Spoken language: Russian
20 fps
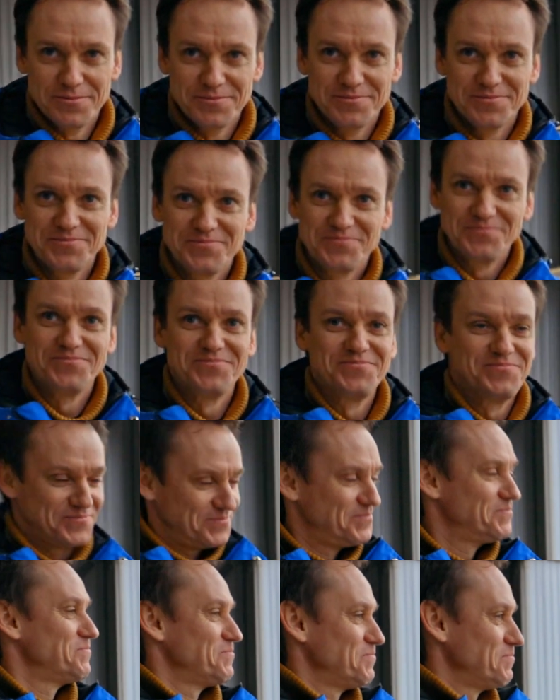Да, да, да,
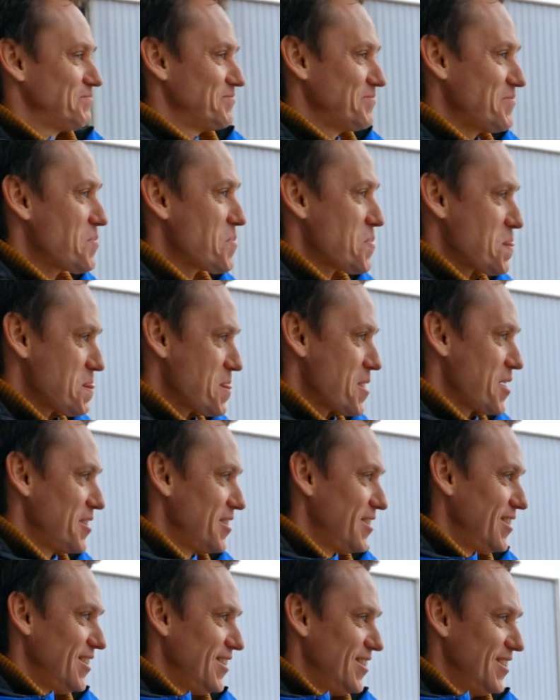за
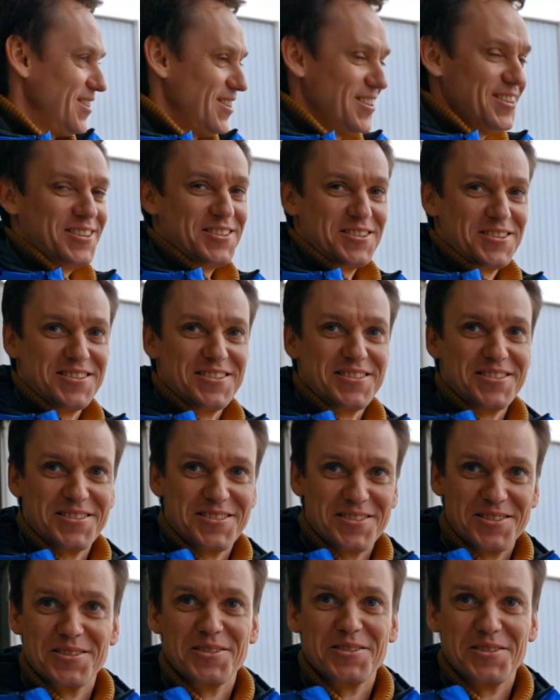предоставленный аэроплан.
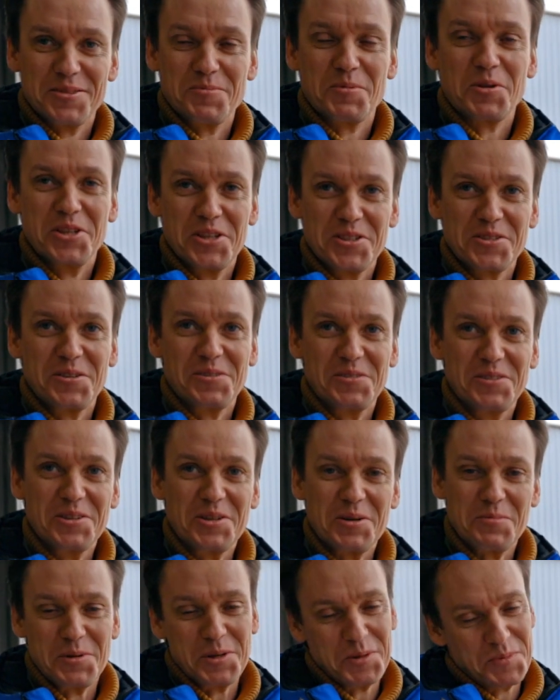За, за предоставленный
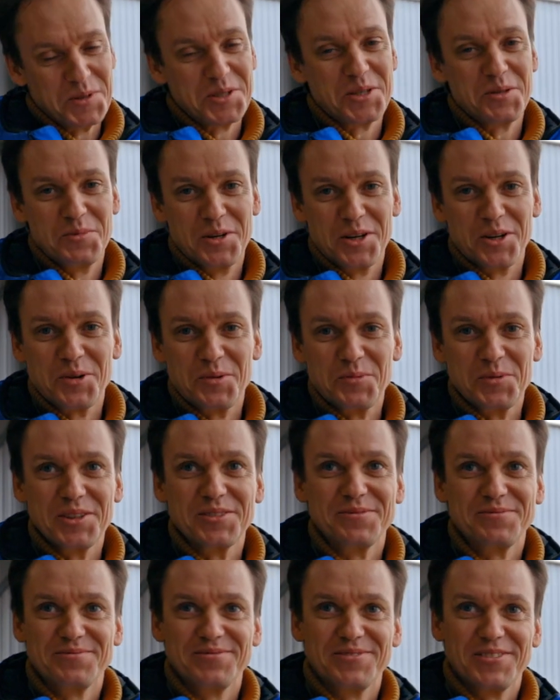аэроплан. Спасибо да, огромное.
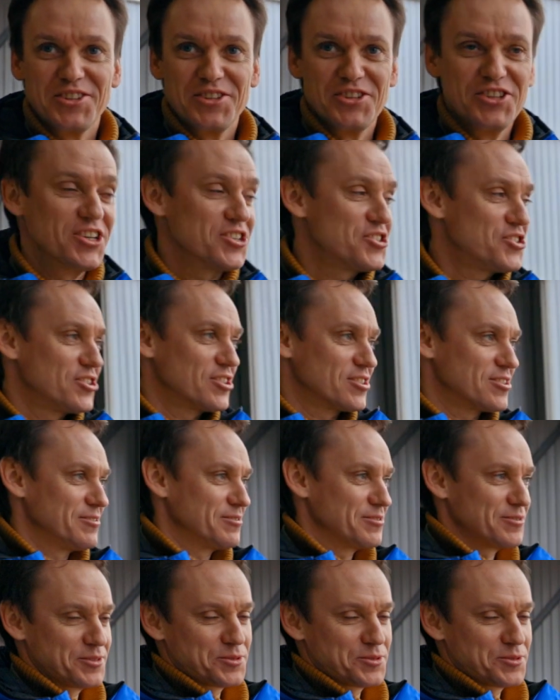Да, да. Я счастлив.